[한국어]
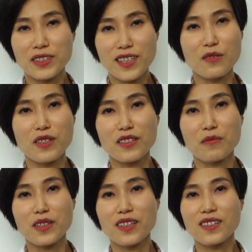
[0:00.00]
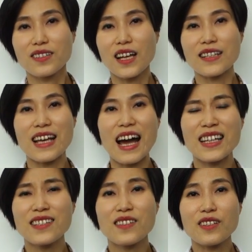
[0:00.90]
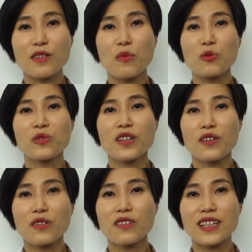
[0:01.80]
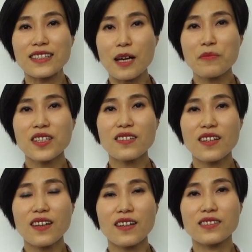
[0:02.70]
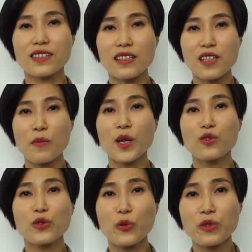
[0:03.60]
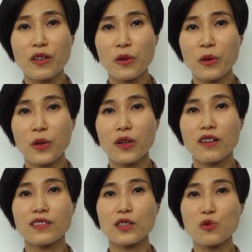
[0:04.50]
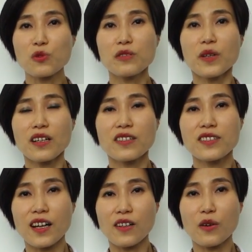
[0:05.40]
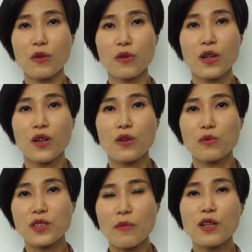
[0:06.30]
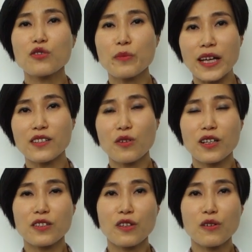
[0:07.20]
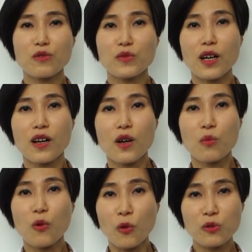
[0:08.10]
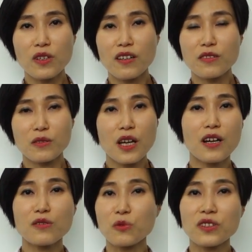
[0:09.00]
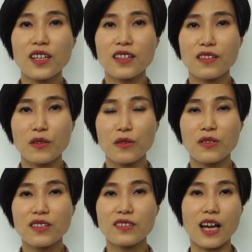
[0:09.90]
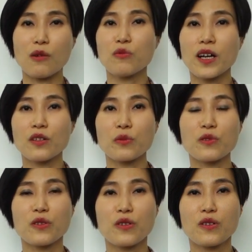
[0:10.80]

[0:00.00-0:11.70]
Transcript: 의사 선생님이. 나 4기인데 나 그럼 어떻게 해요? 나 3기인데 나 재발률이 어때요? 나 조심해야 되지 않아요? 그럼 어, 재발률이 많을 거 아니에요? 그럼 나 뭐 어떻게 해야 돼요? 생활은 어떻게 해야 돼요? 아무 말이 없어요.